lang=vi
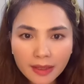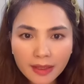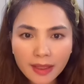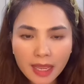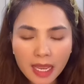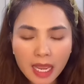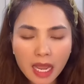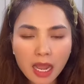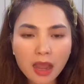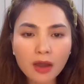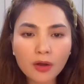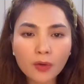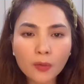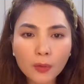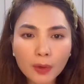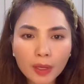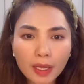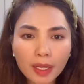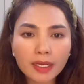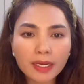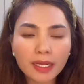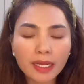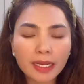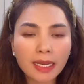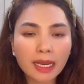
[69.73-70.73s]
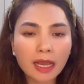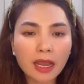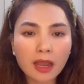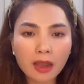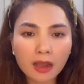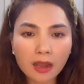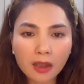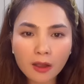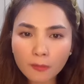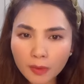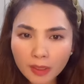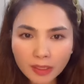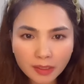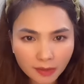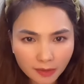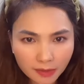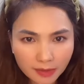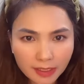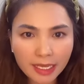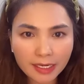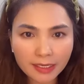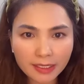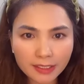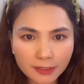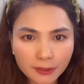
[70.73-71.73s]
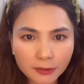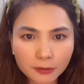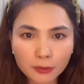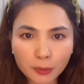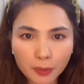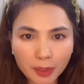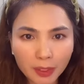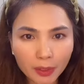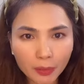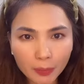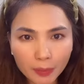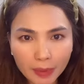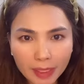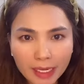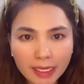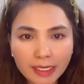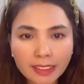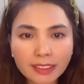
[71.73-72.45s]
họ quên hay là họ không có thời gian để sử dụng kem chống nắng,